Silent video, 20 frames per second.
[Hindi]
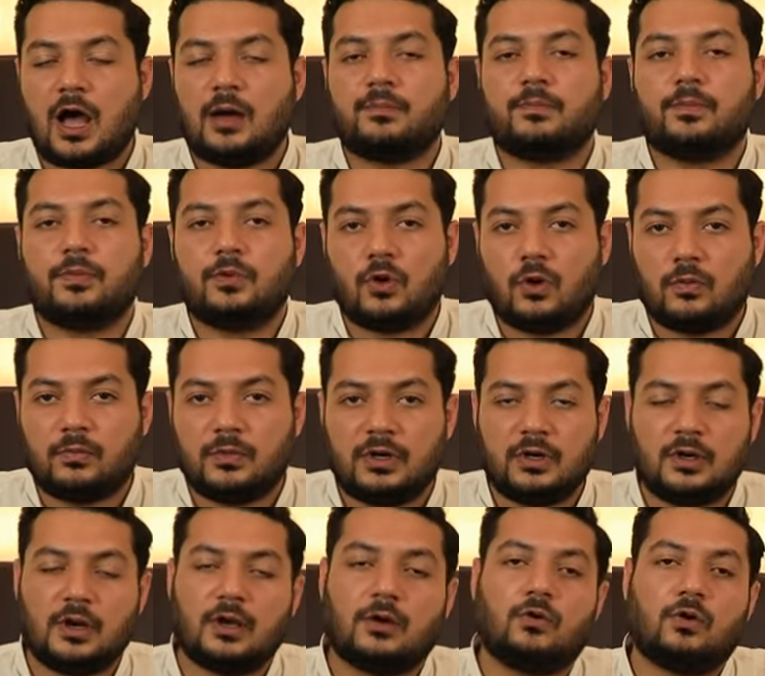आप
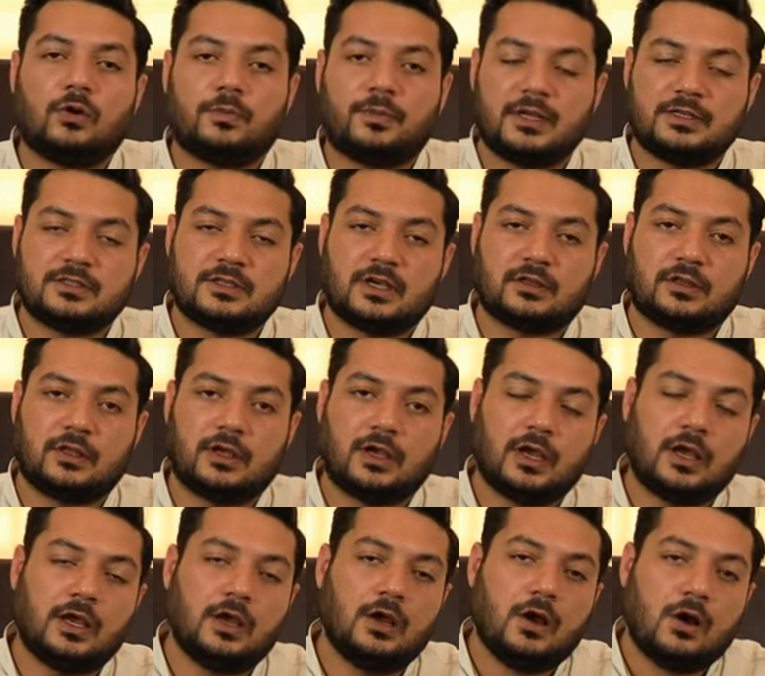नॉर्मल लंगोट पहन सकते
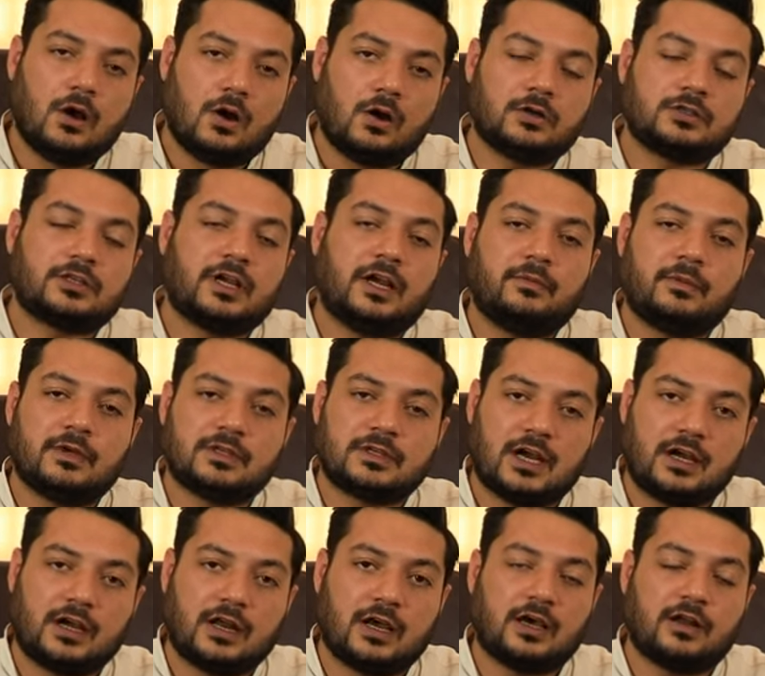हैं और साइड बाय
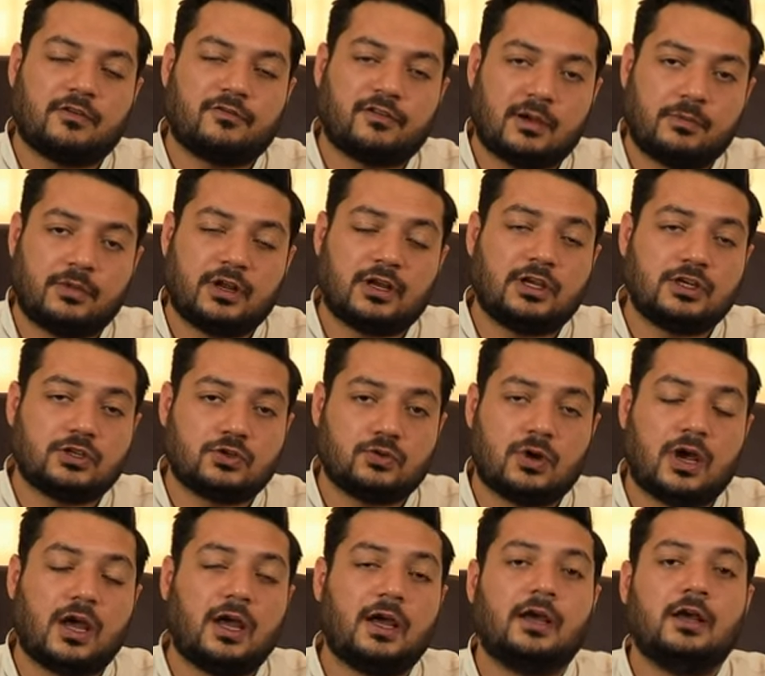साइड अगर फैब्रिक
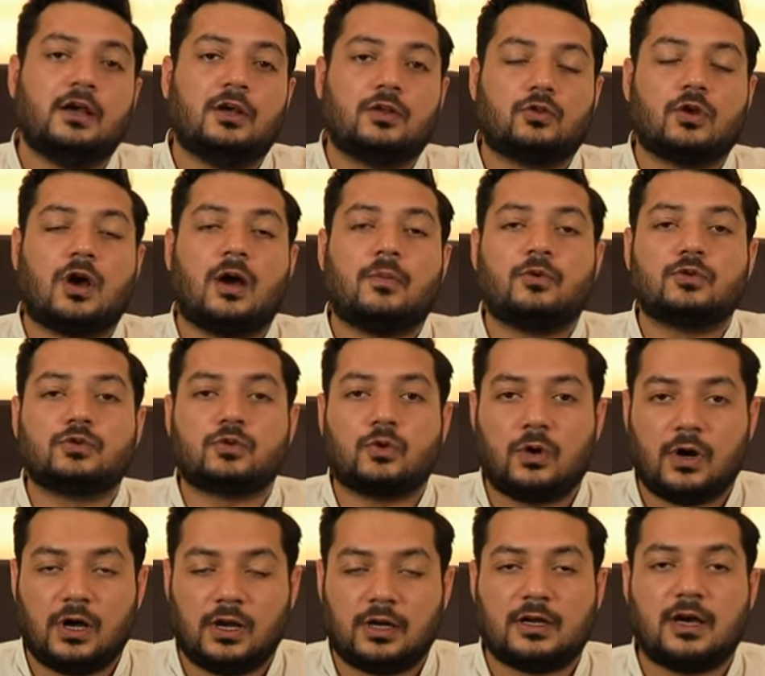इशू है तो आप
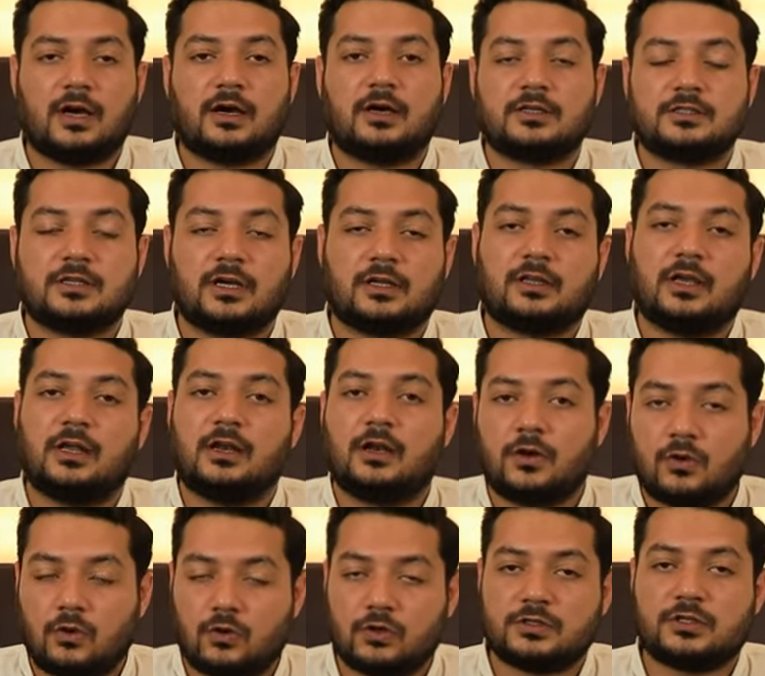उसको हल्का कर सकते हैं
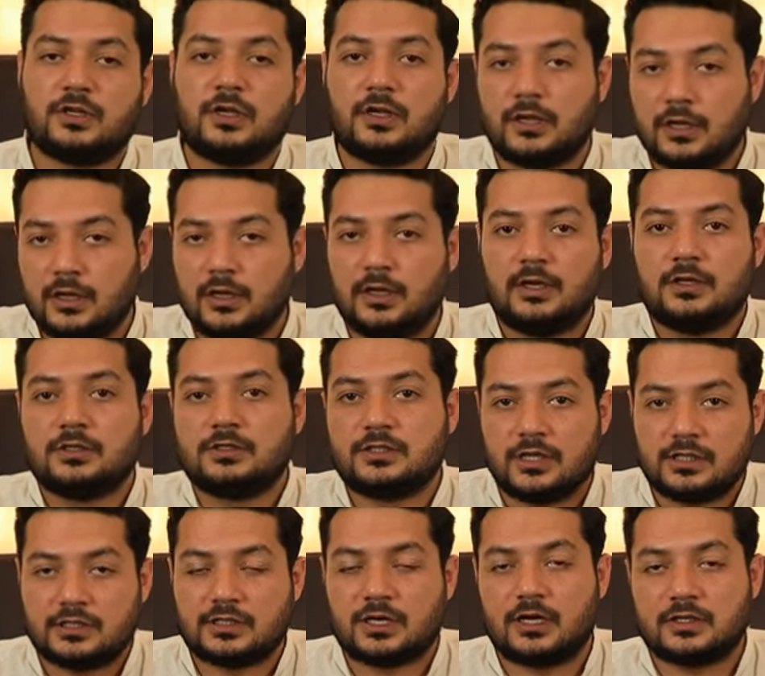लंगोट से
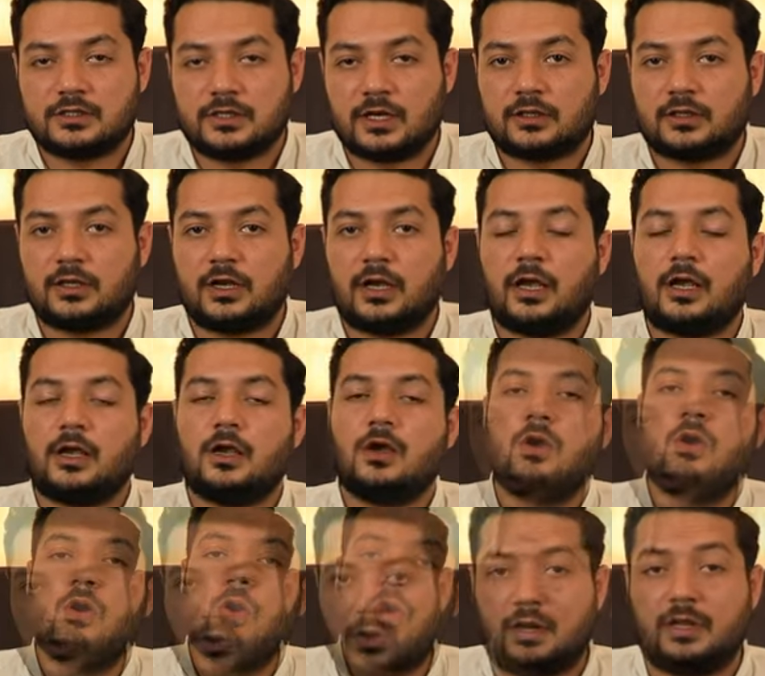चेंज कर सकते हैं
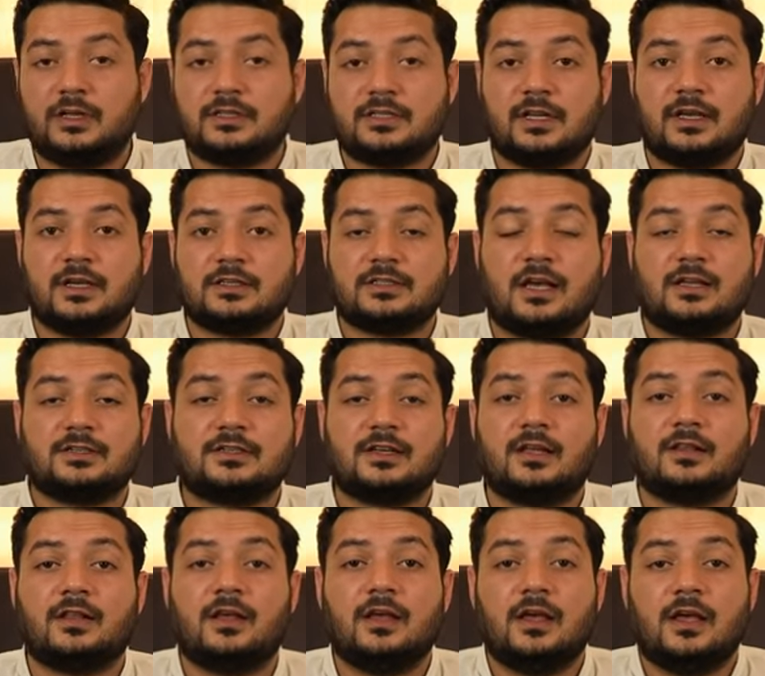और इसी के साथ
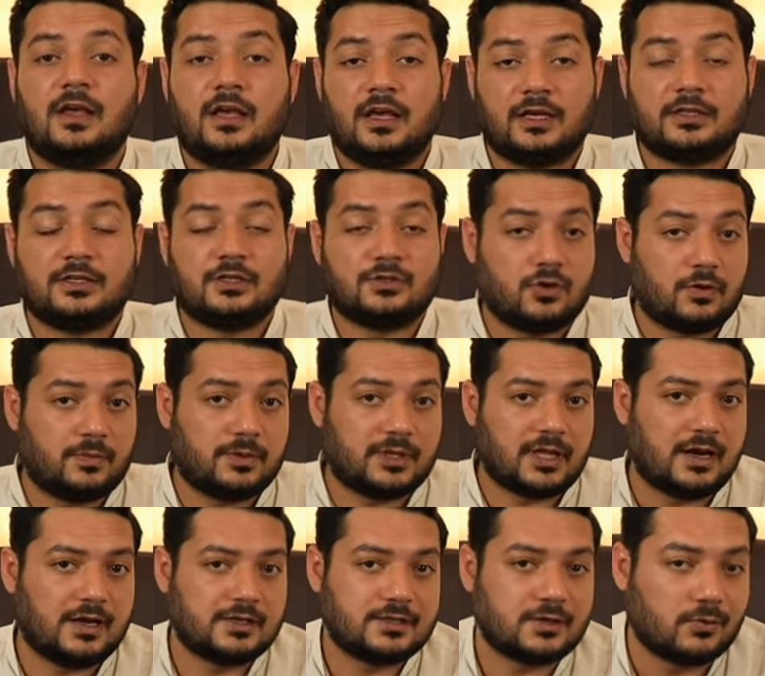साथ एक चीज़ और
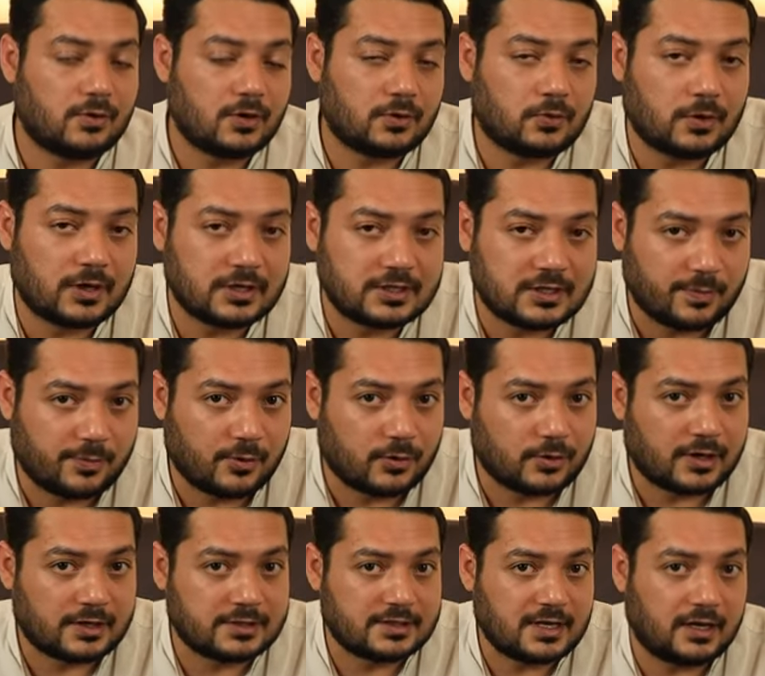बताना चाहूँगा क्योंकि
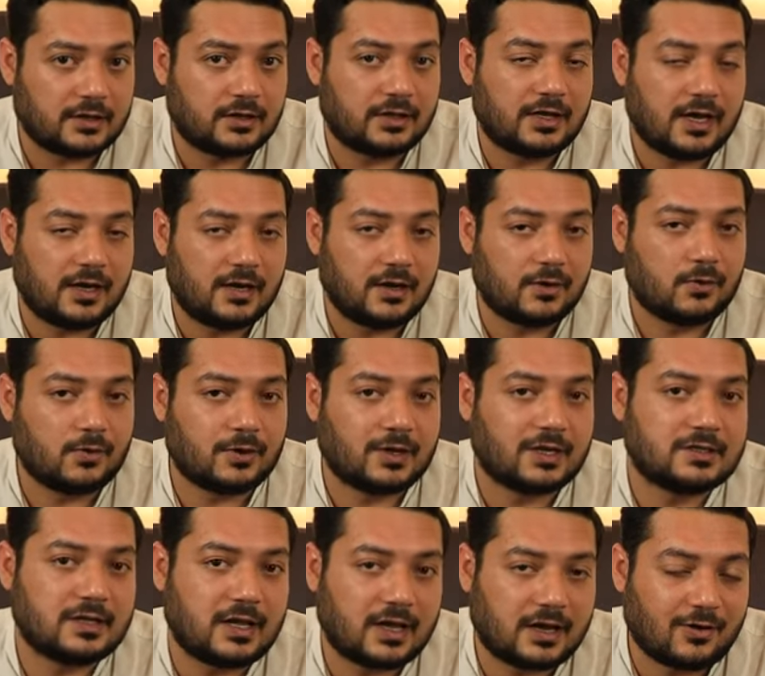सपोर्टर के साथ या लंगोट
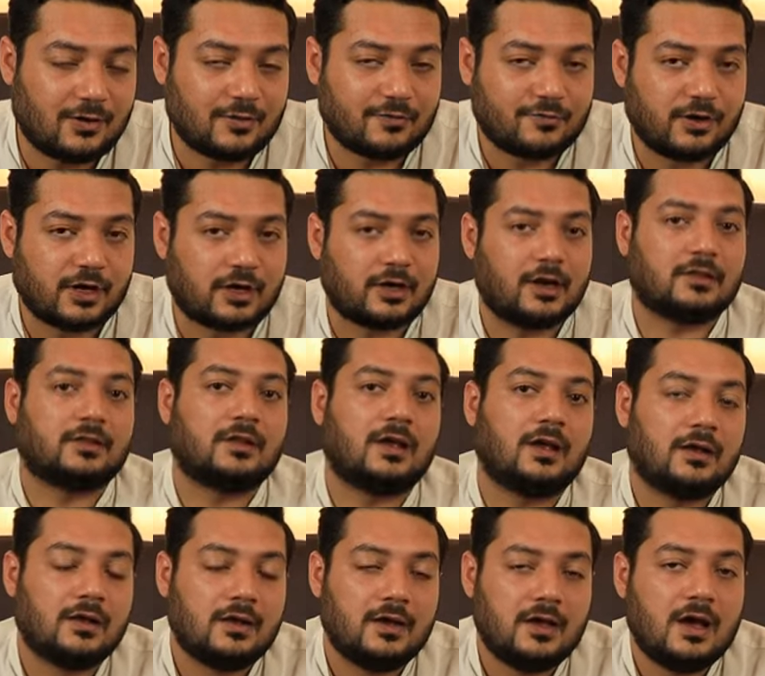के साथ एक कॉन्फ्लिक्ट रहता है